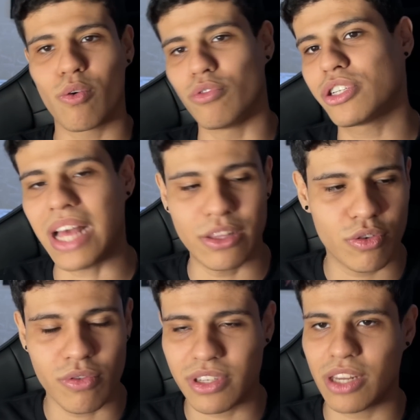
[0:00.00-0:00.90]
com o estado
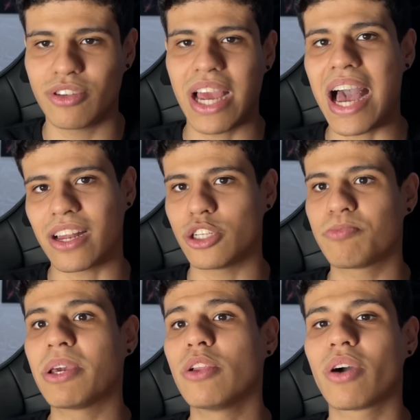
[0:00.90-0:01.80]
do Conselho de Argand
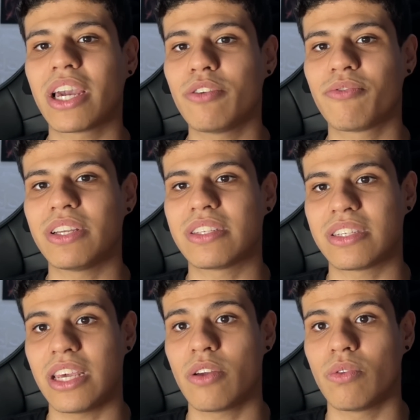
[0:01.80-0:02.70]
pelo Reino
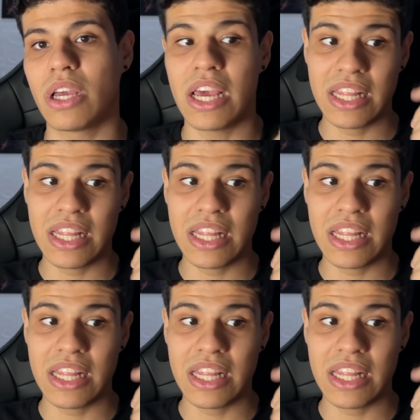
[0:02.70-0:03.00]
Feiticeiro,